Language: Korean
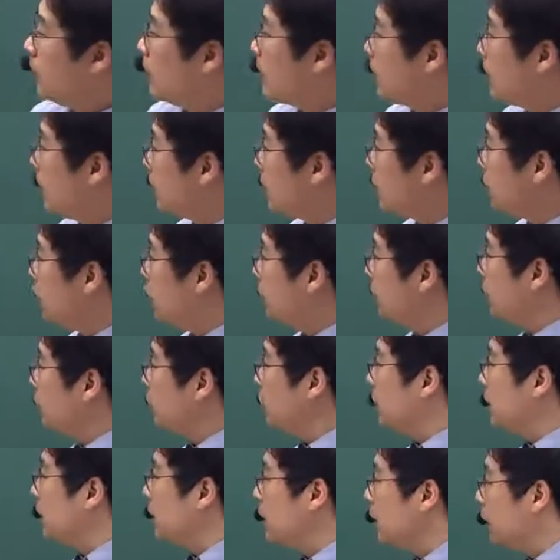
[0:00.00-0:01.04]
자,
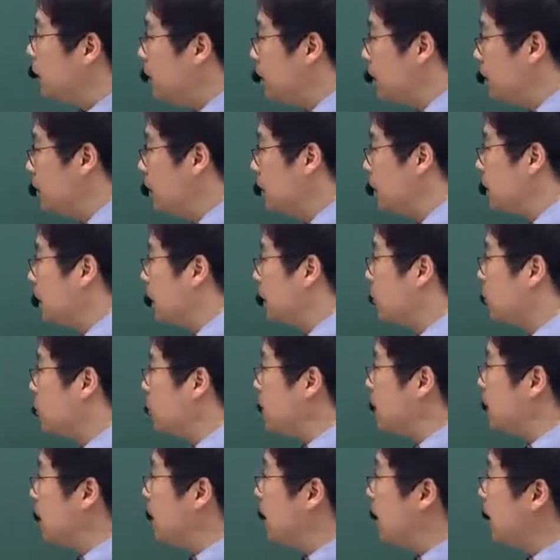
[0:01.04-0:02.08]
천구백육십칠 년 자,
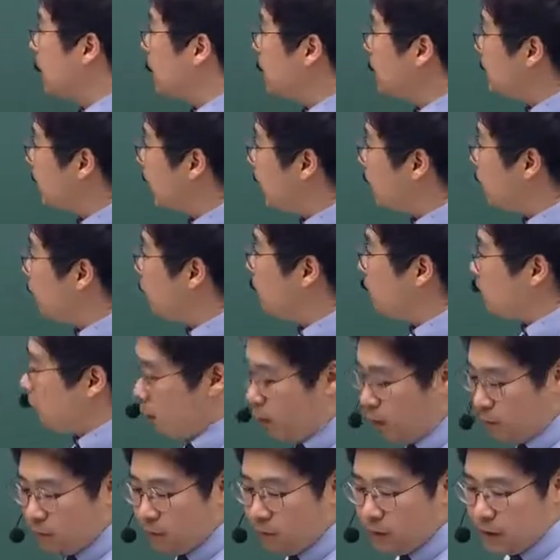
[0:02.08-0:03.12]
도시 내의 상업,
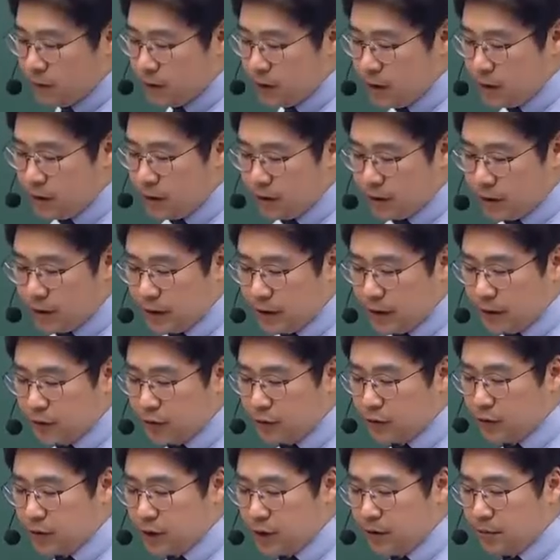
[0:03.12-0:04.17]
업무지역을
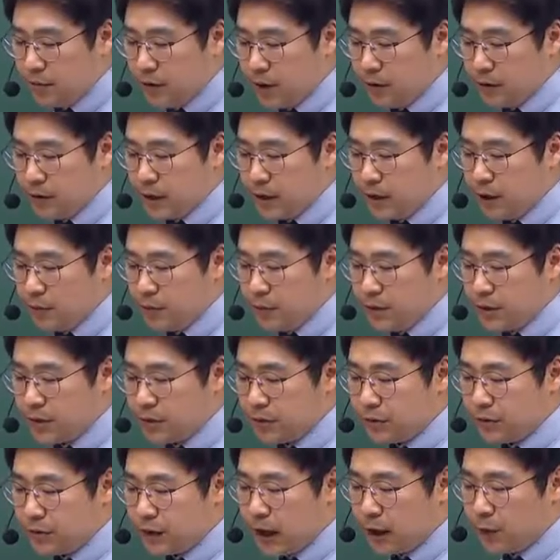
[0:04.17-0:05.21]
중심형
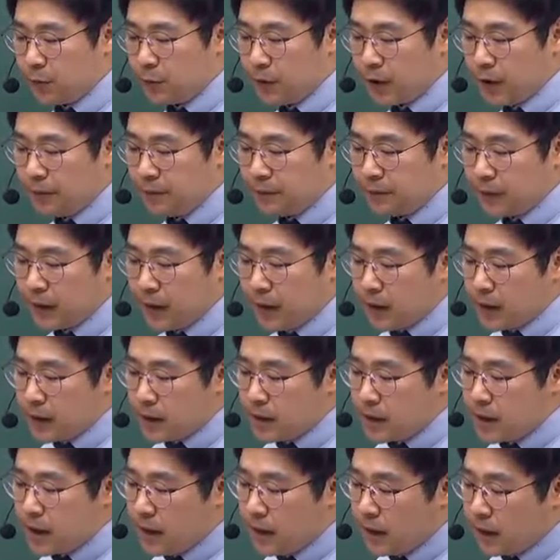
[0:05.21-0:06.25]
상업지구, 가로변
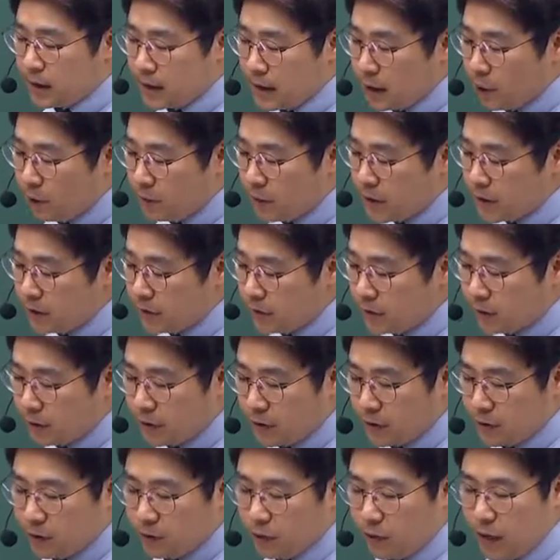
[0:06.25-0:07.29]
자, 상업지구,
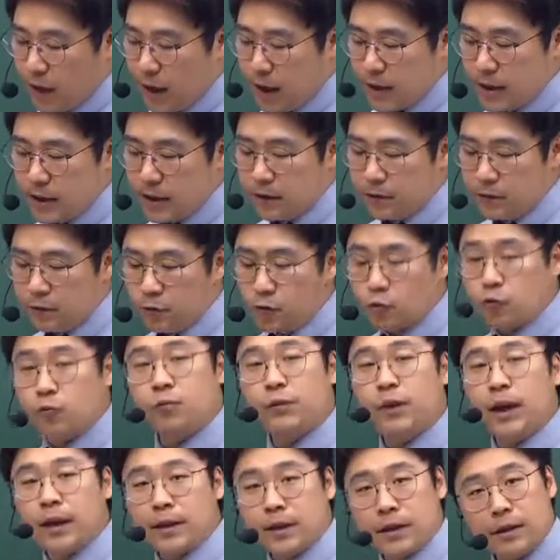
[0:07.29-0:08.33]
특화지구로
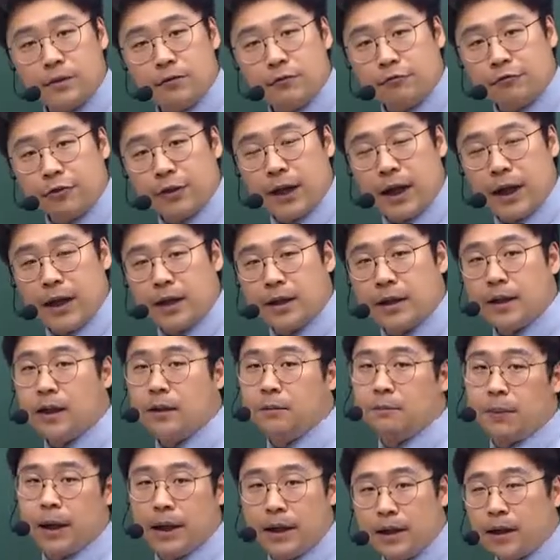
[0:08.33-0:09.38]
구분한 학자는 누구냐?
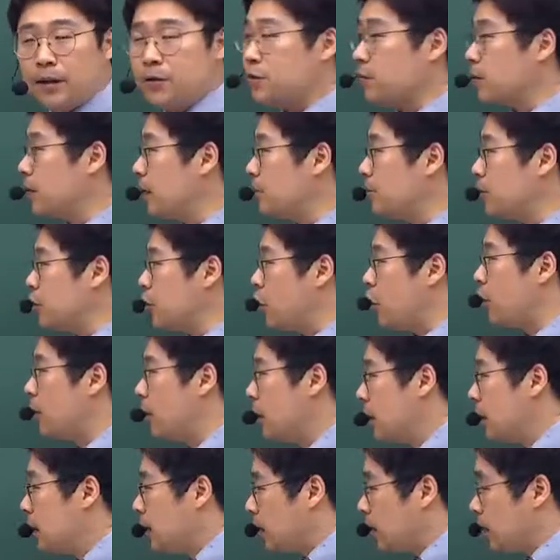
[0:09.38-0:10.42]
일단 베리가 정답이죠.
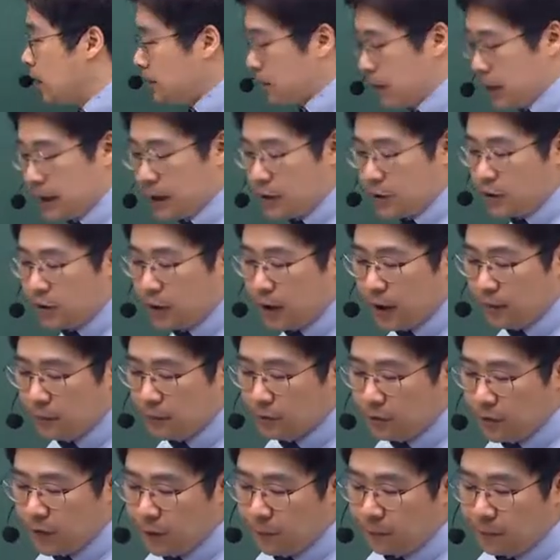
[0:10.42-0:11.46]
예, 베리가
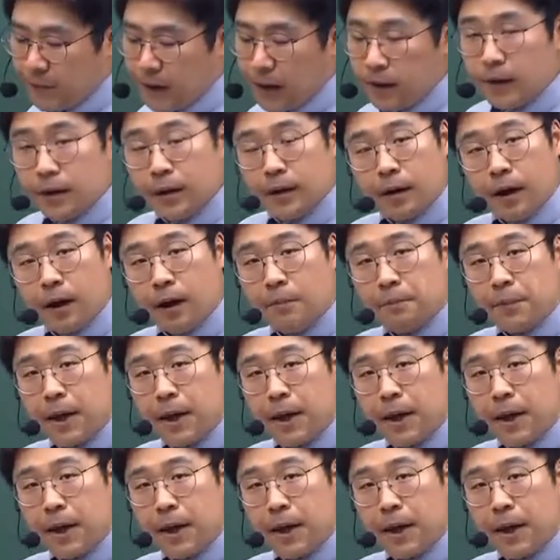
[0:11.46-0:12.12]
정답이고요. 아,